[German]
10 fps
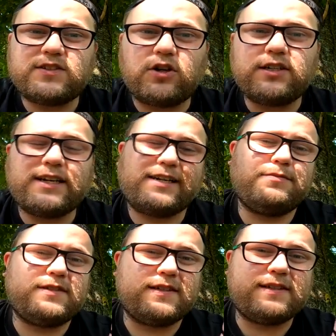Sonntag
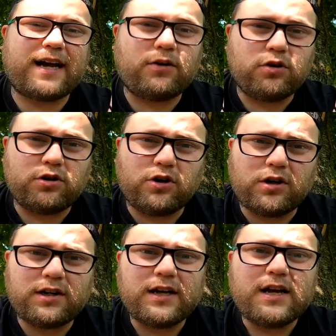gibt es das auch
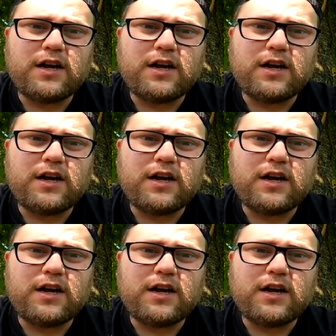noch.